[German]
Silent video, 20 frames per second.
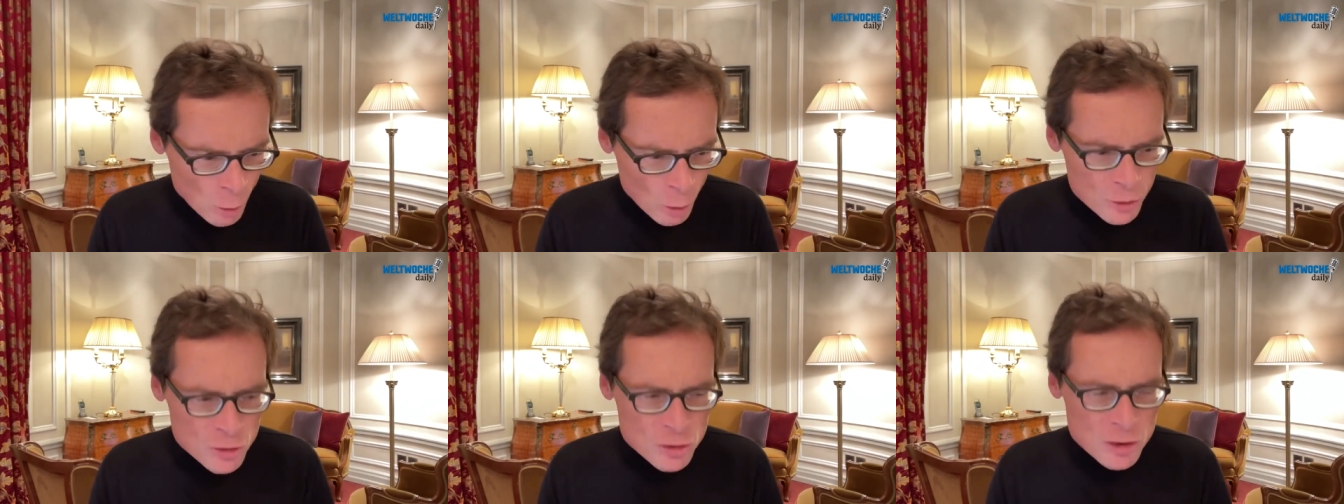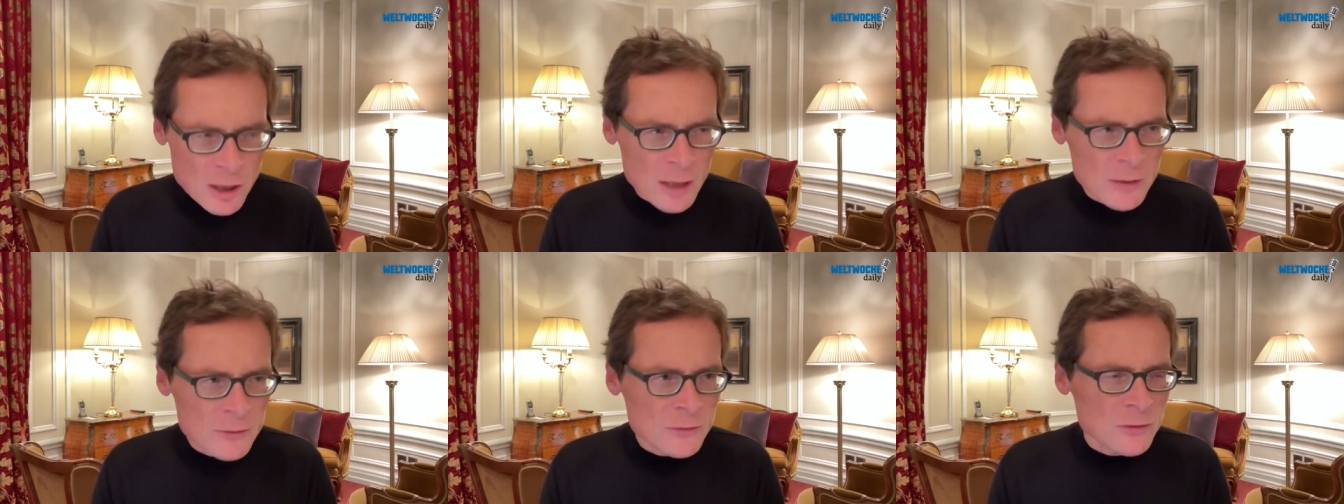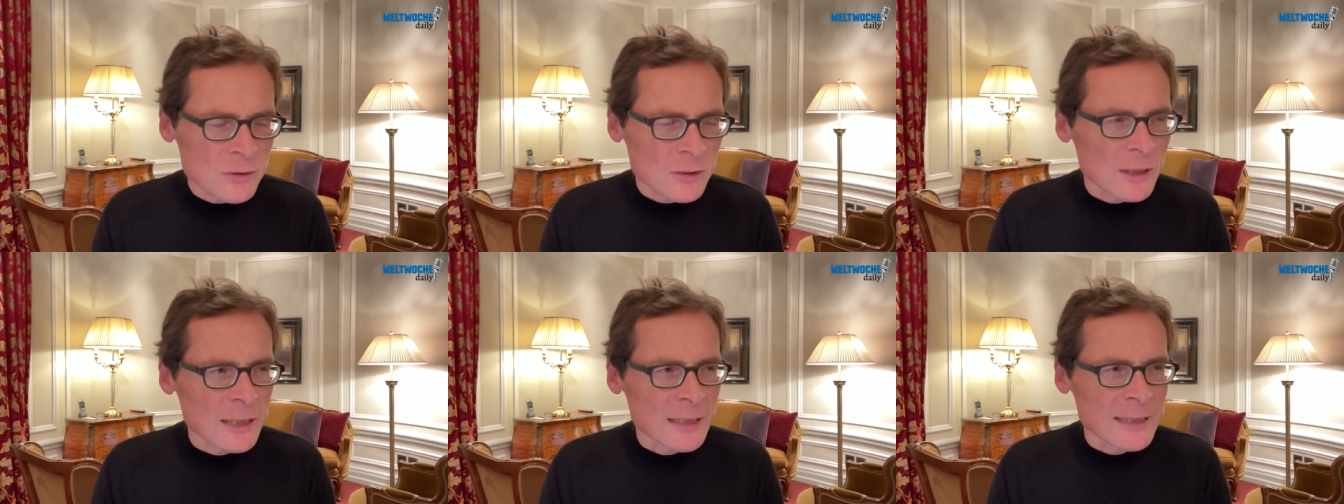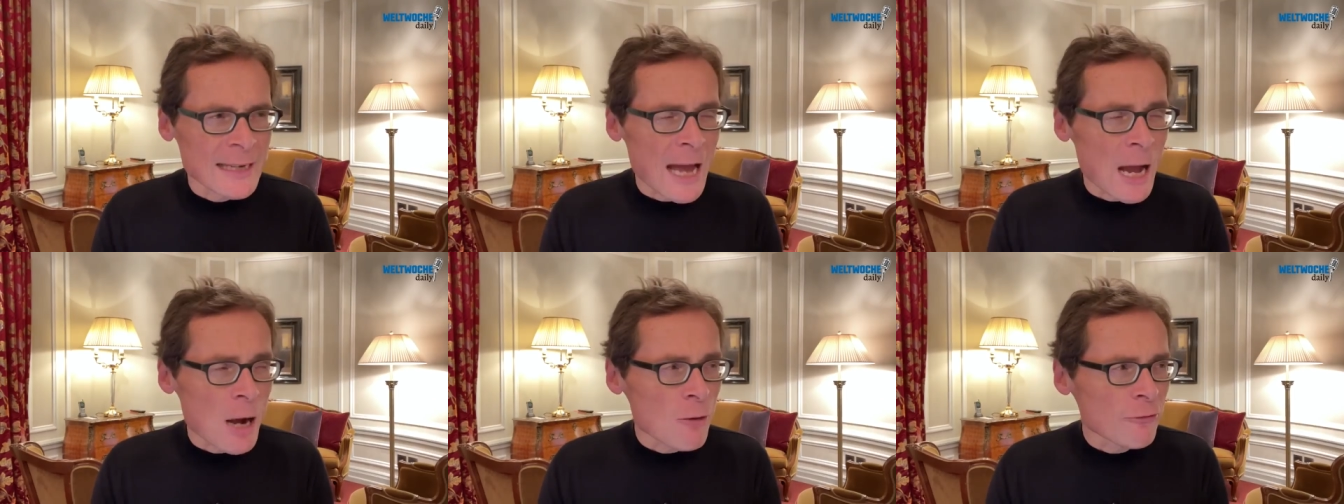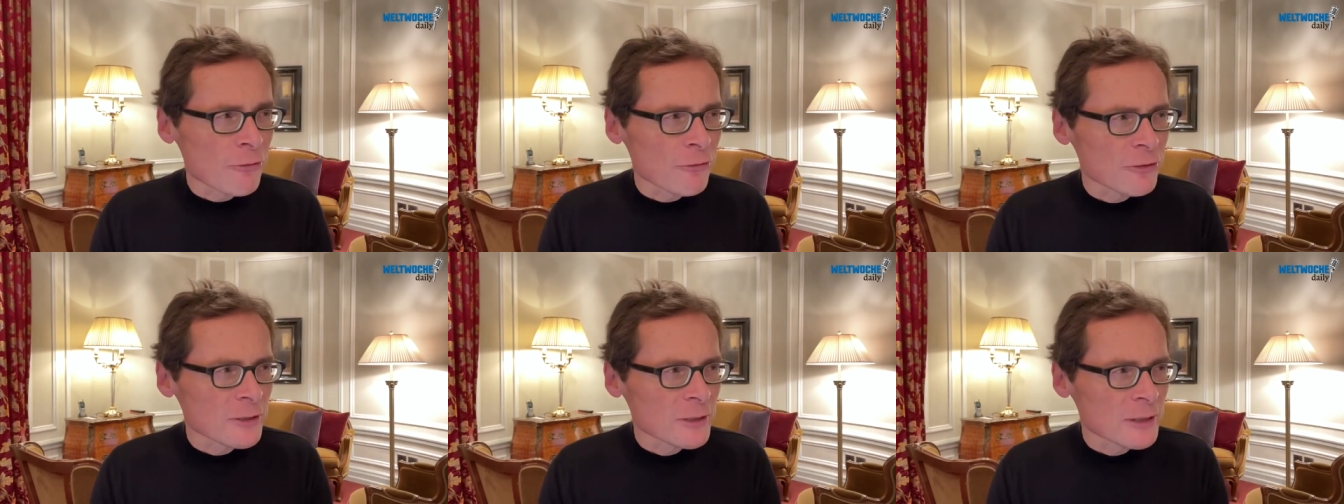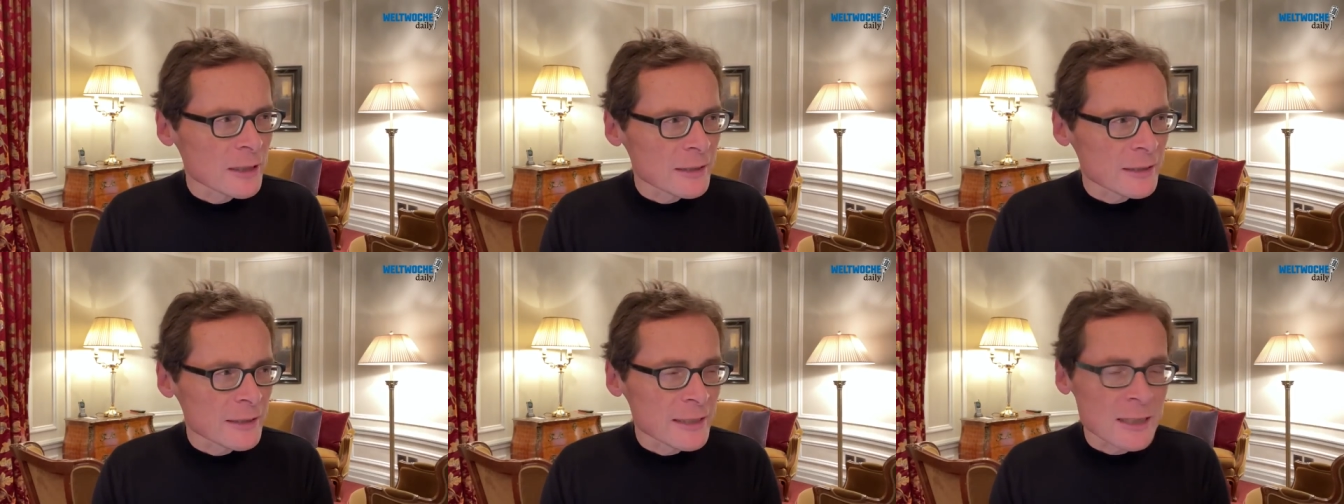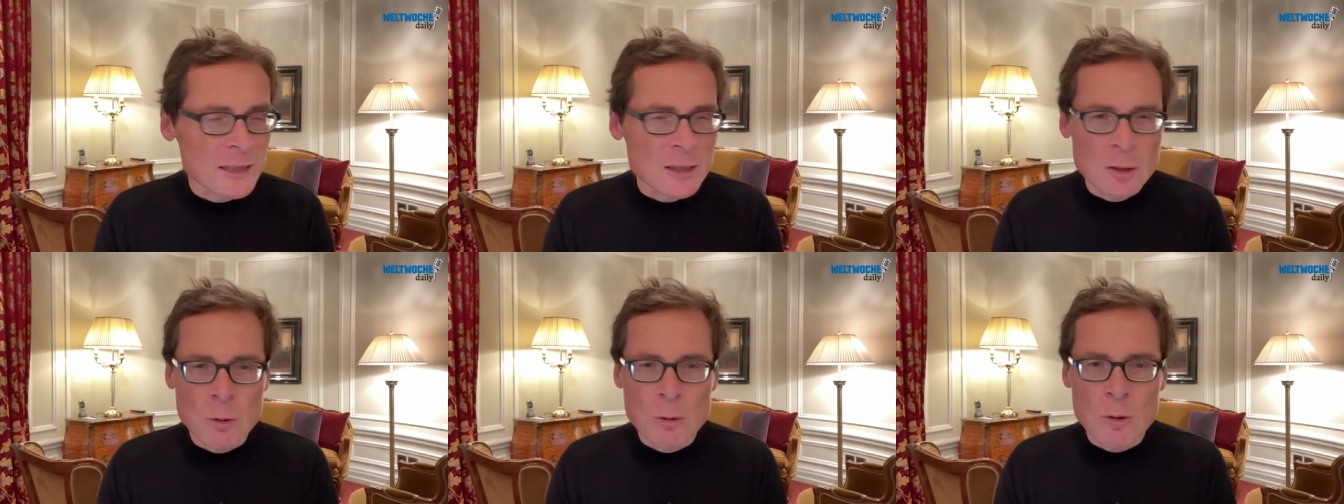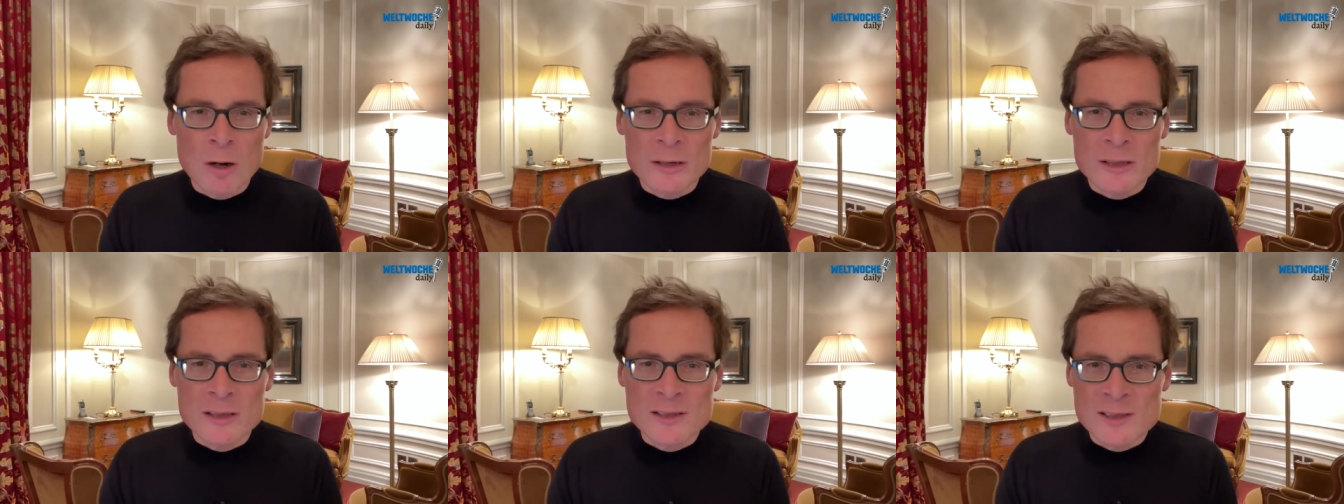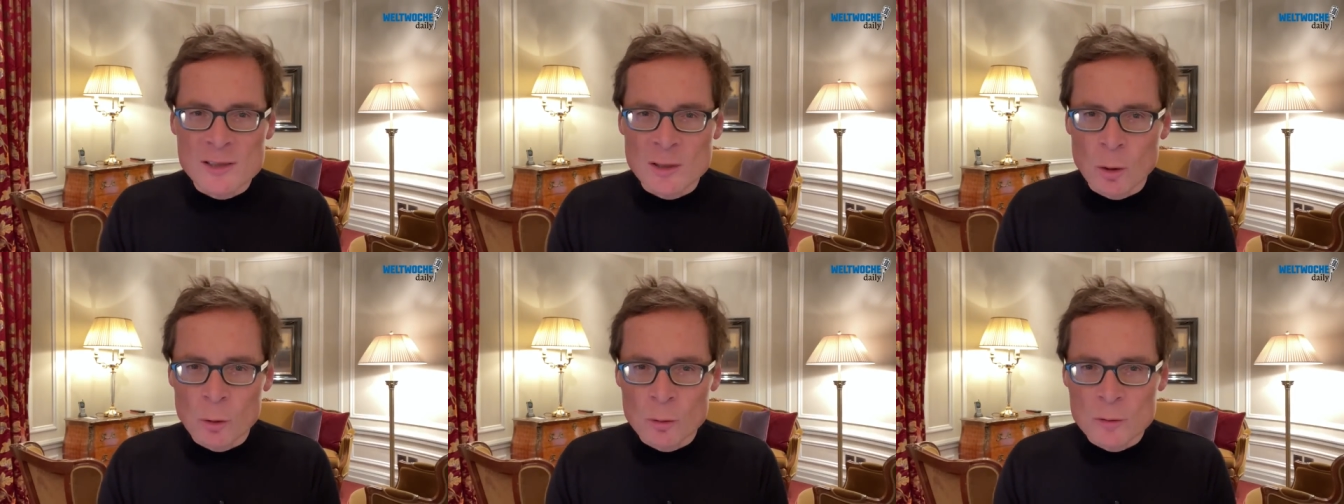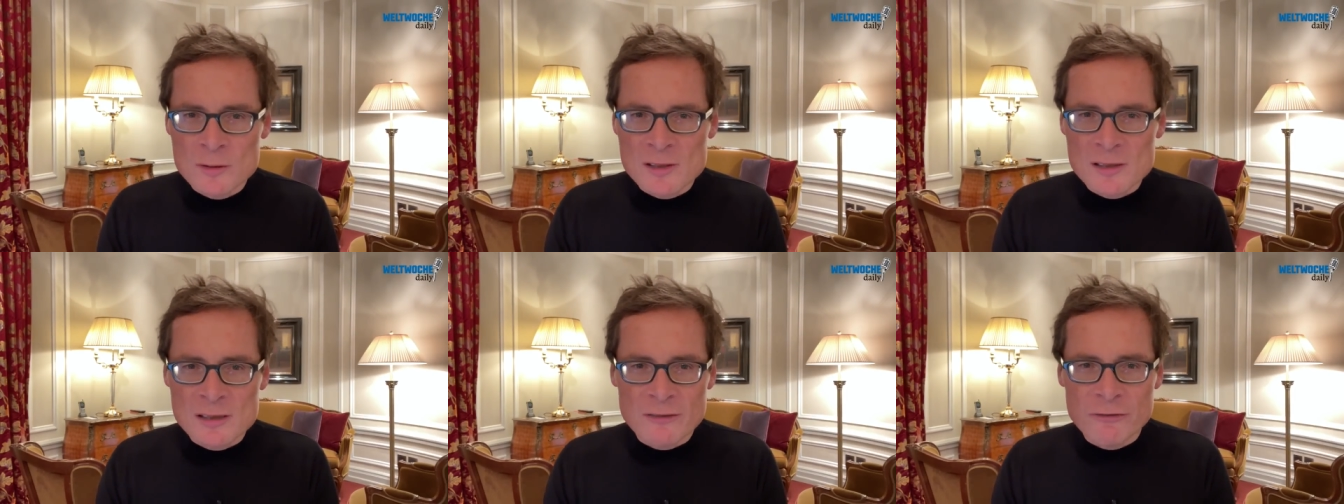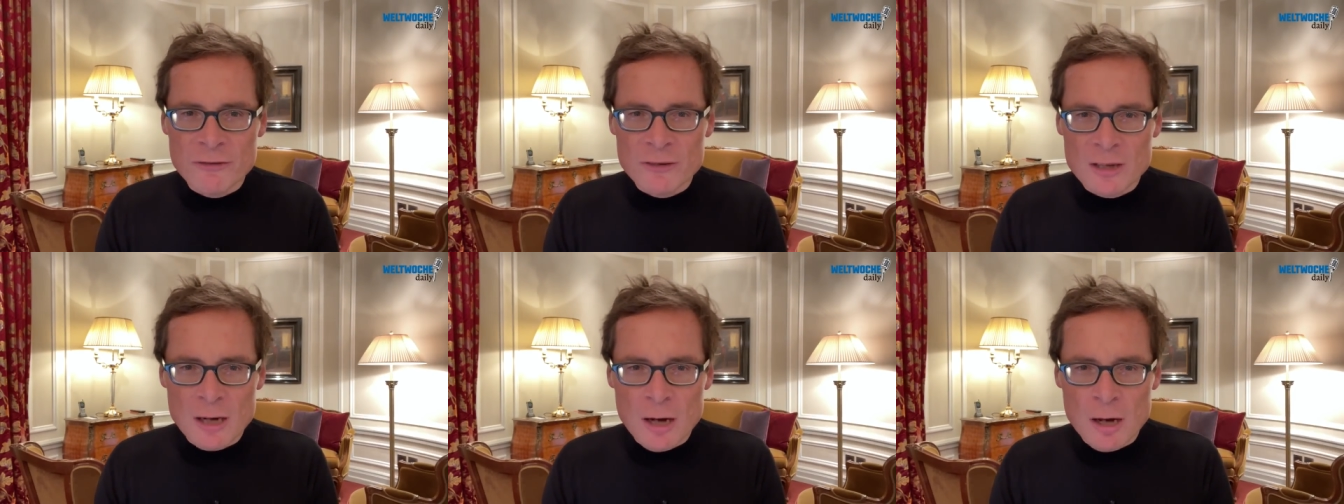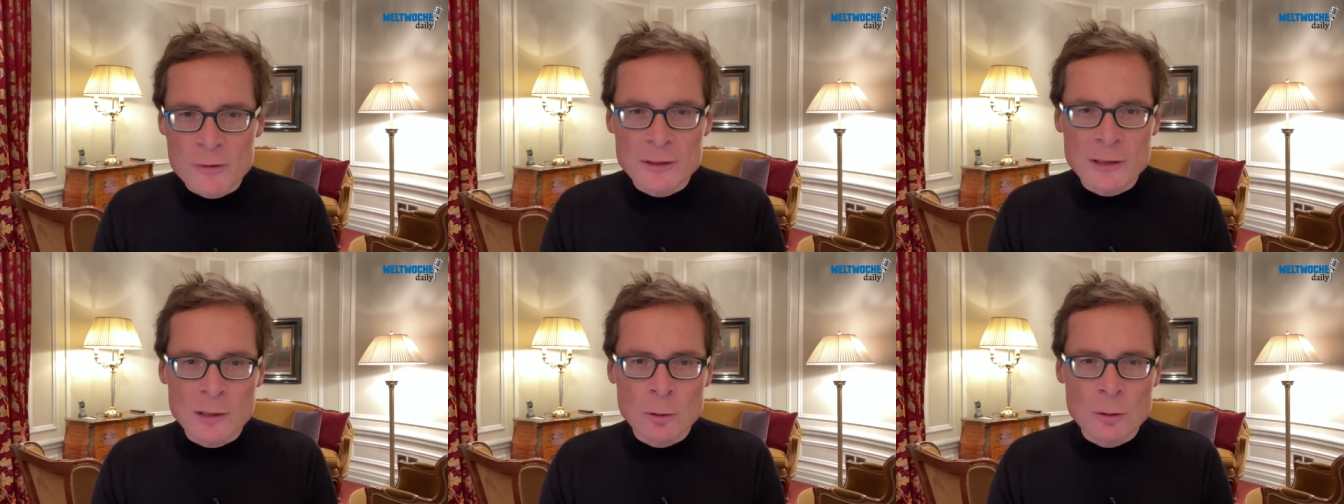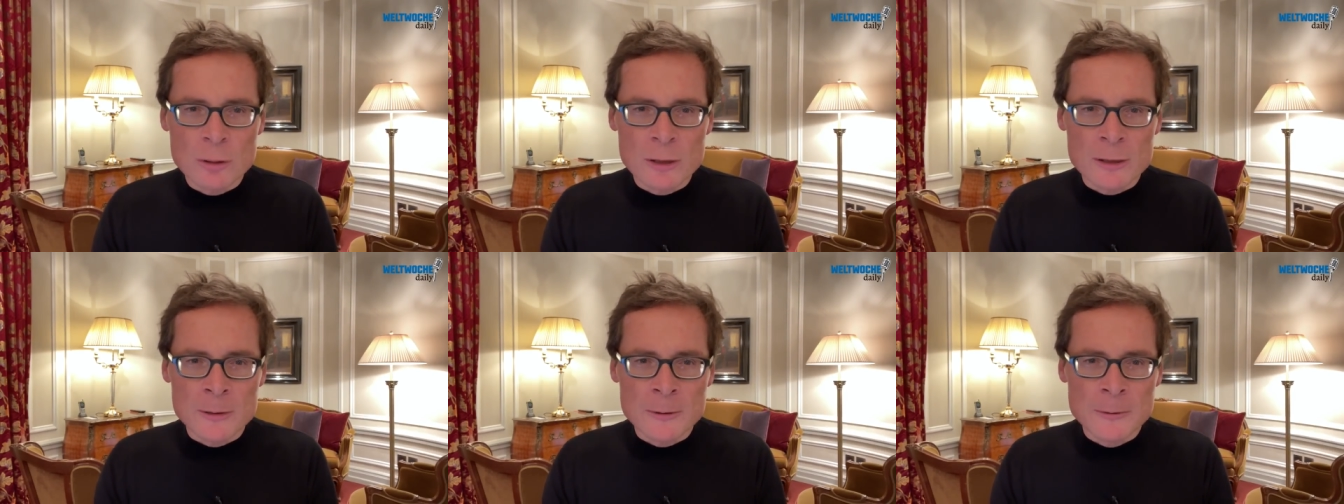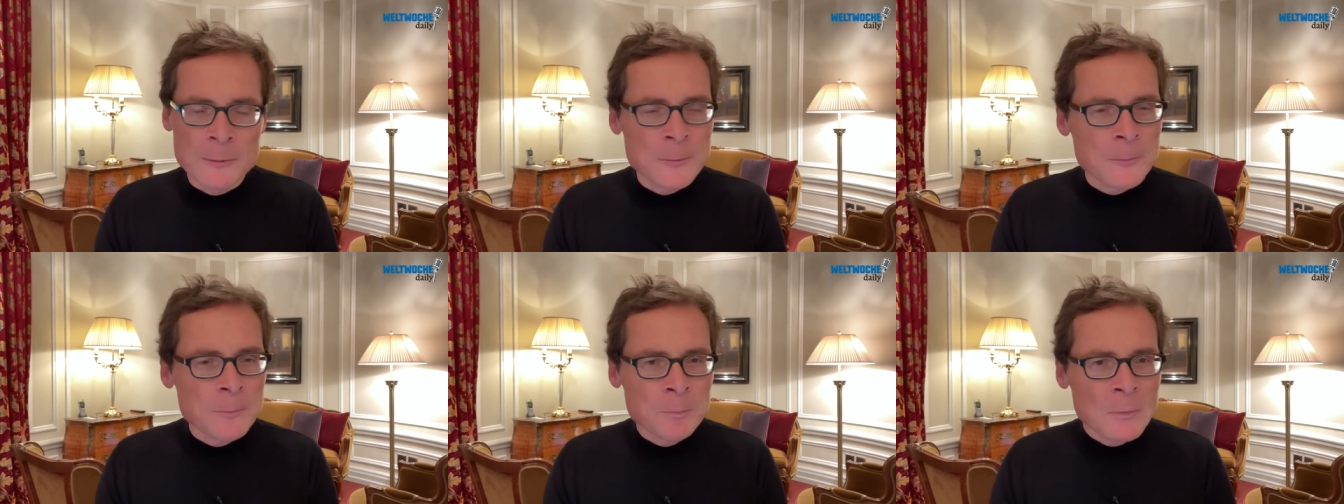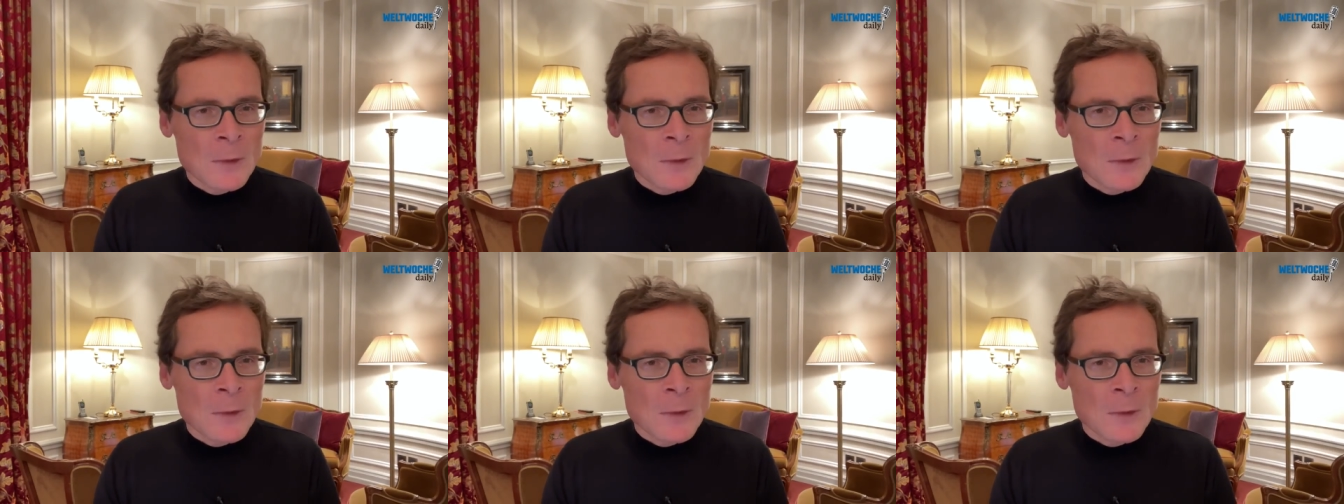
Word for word: Deutschland laufen die Koalitionsverhandlungen.